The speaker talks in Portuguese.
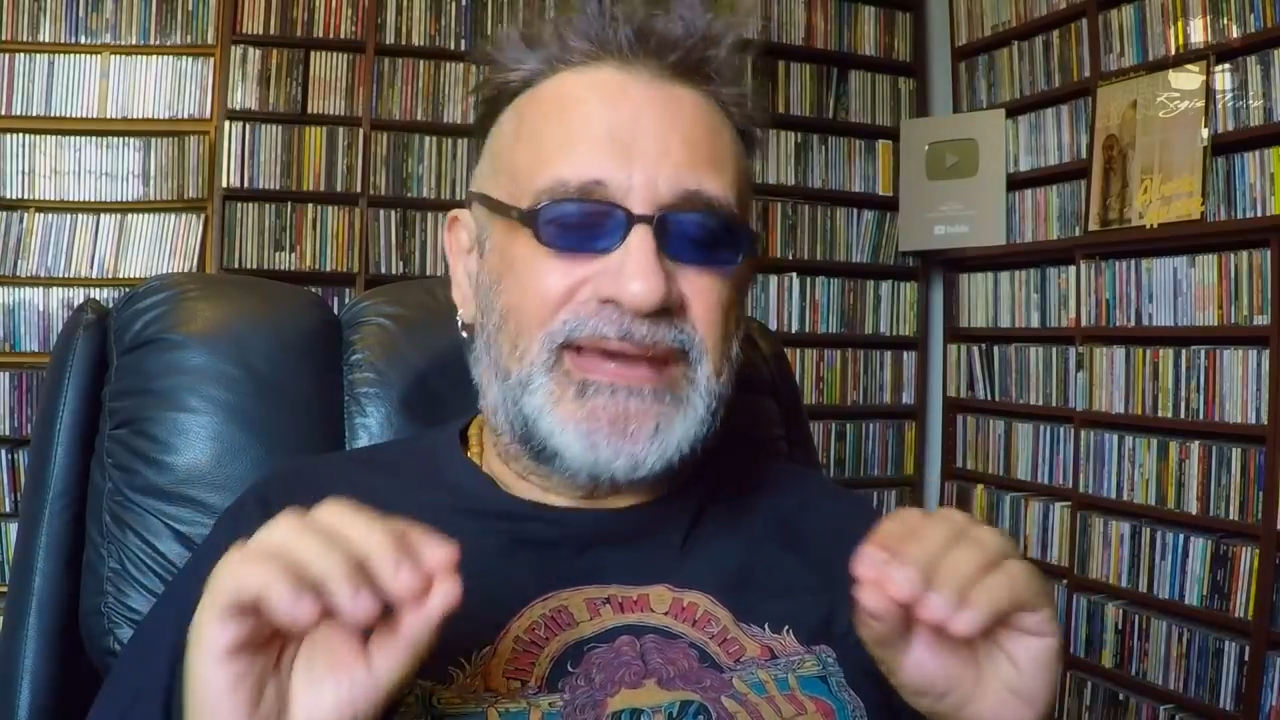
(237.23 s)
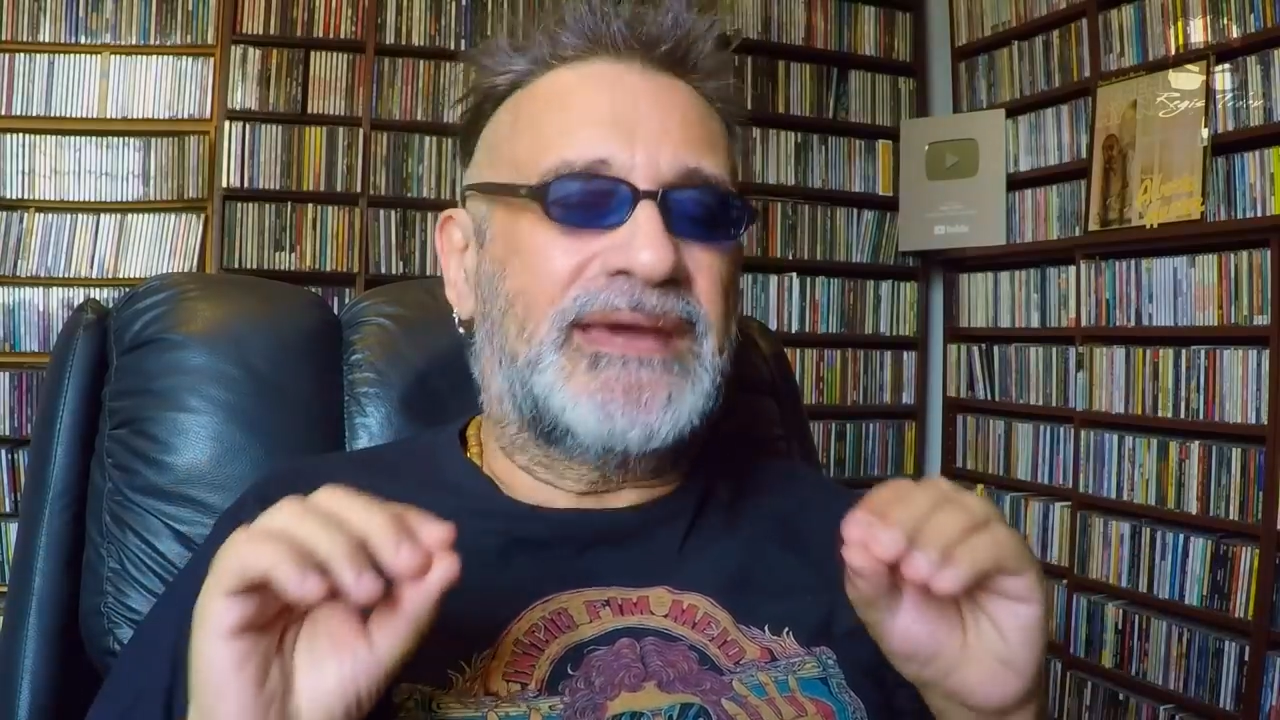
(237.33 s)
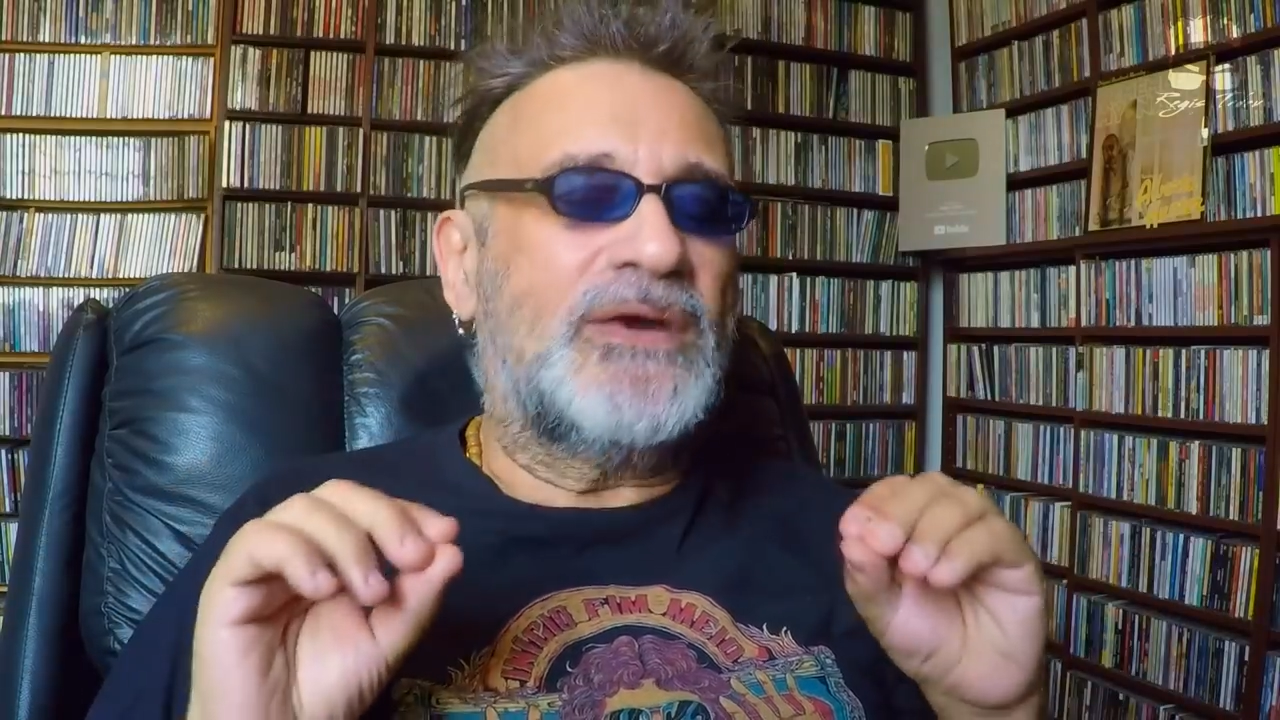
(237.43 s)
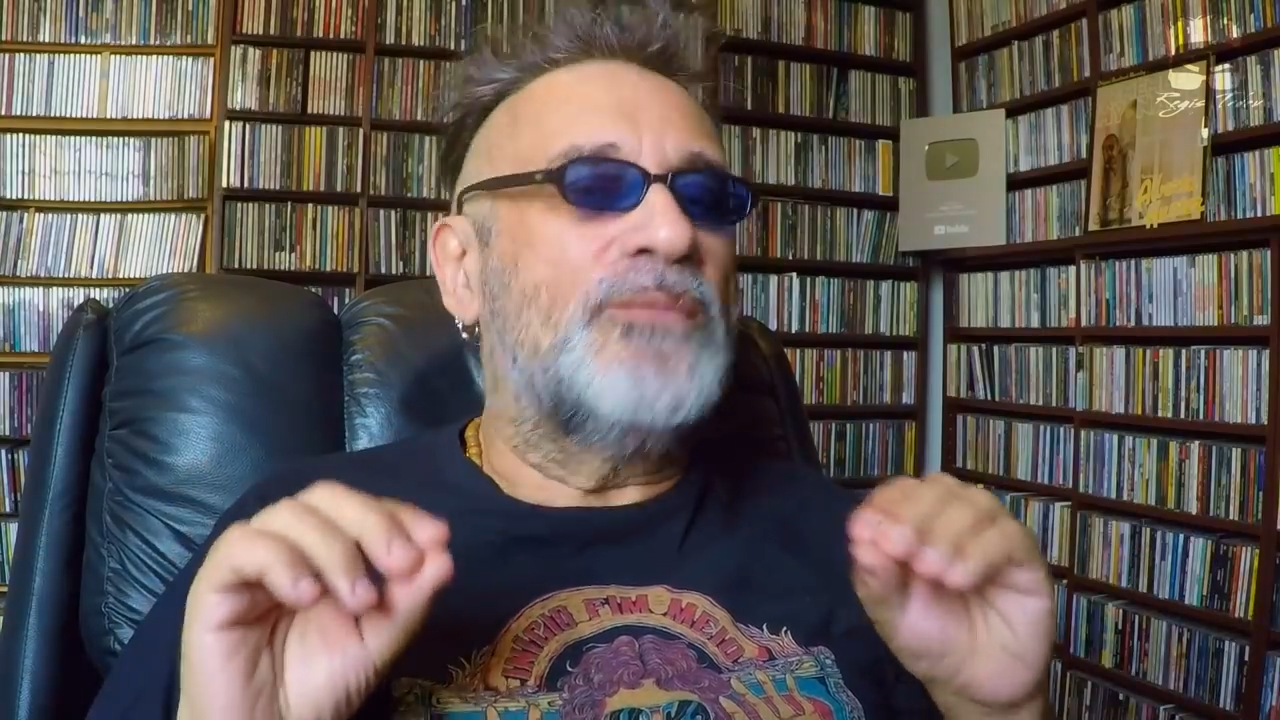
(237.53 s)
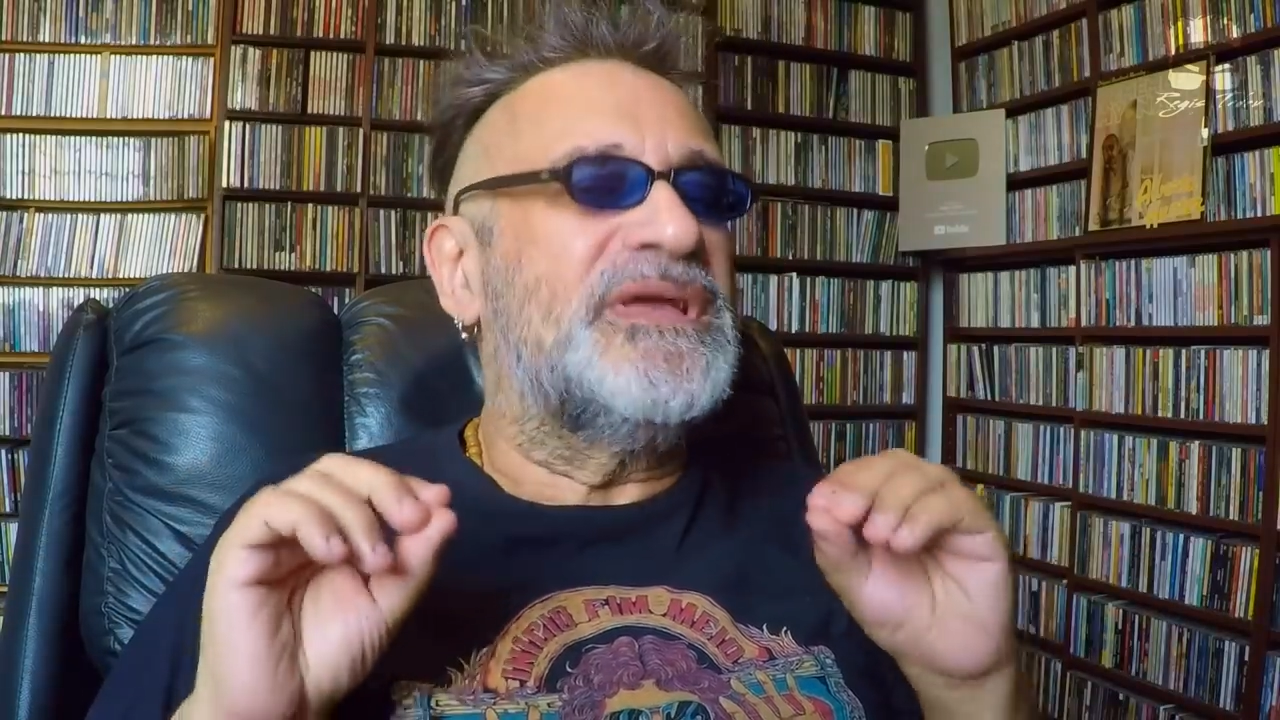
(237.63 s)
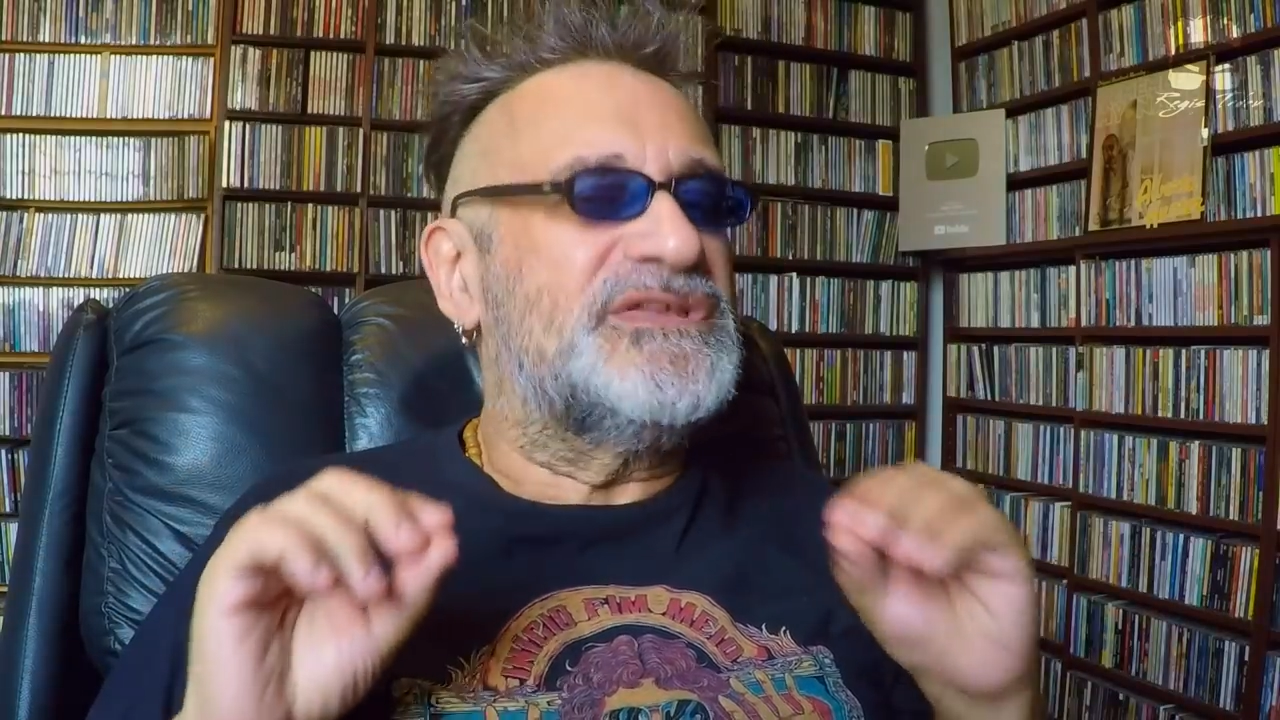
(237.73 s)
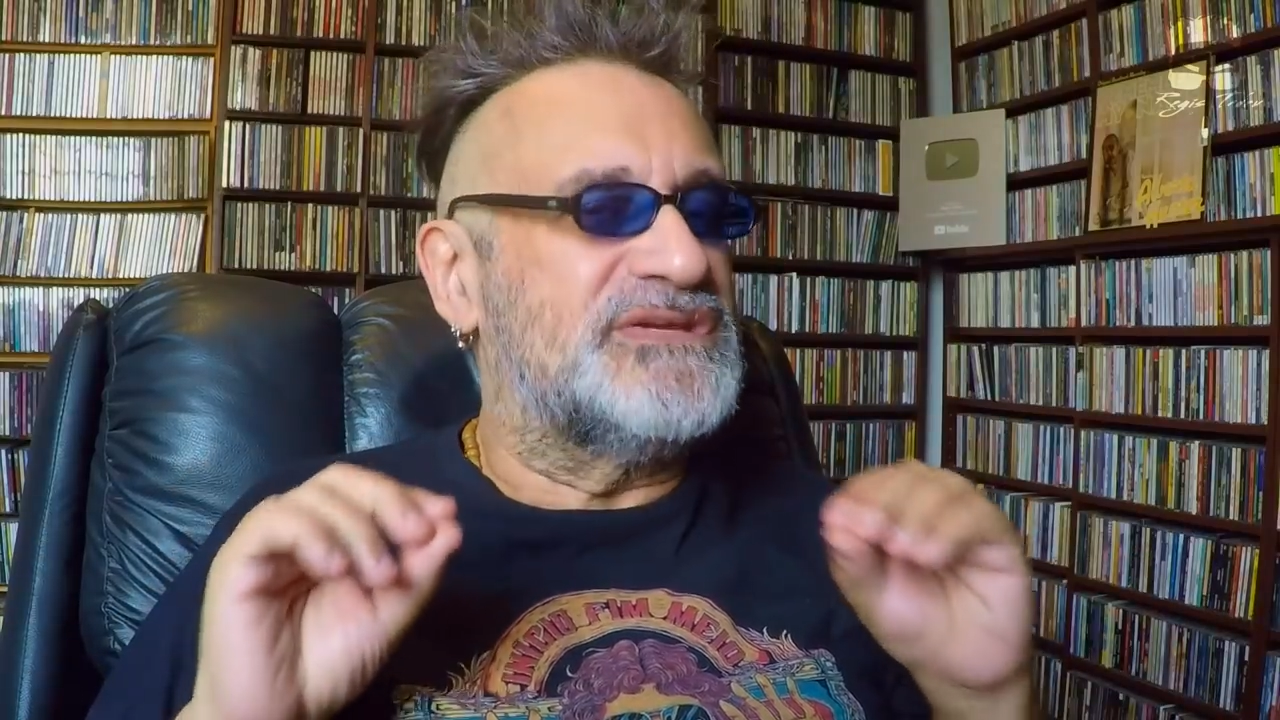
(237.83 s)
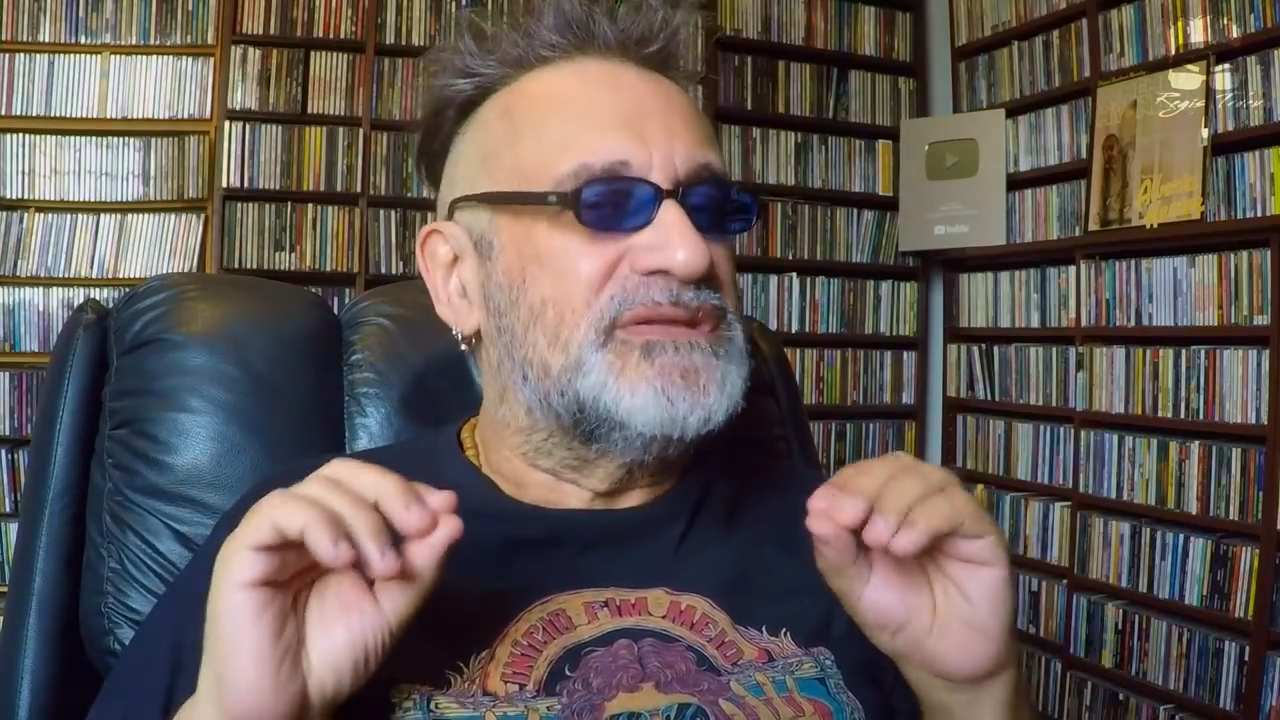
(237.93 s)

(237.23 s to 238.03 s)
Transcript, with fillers: realmente